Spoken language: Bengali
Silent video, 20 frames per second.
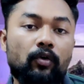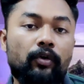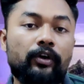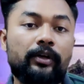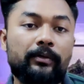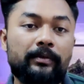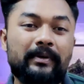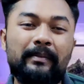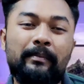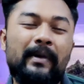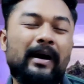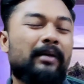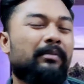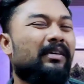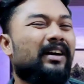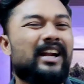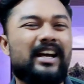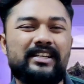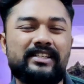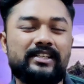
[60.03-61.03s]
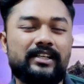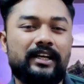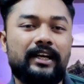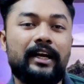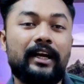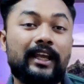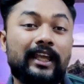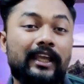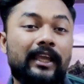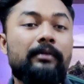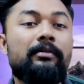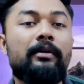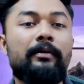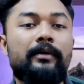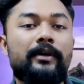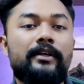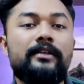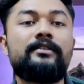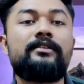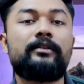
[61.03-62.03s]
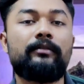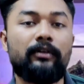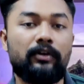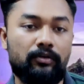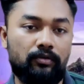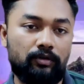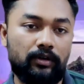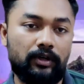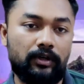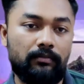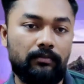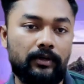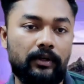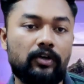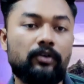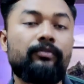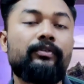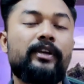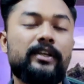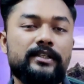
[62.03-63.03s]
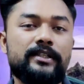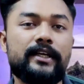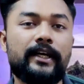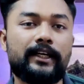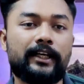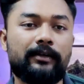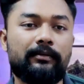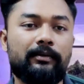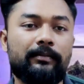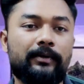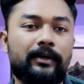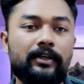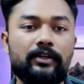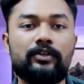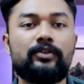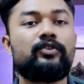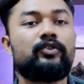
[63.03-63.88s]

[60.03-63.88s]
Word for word: ওটিপি বারবার আসে না এটা কীভাবে ডিজেবল করলাম খুব ইজি একটা ব্যাপার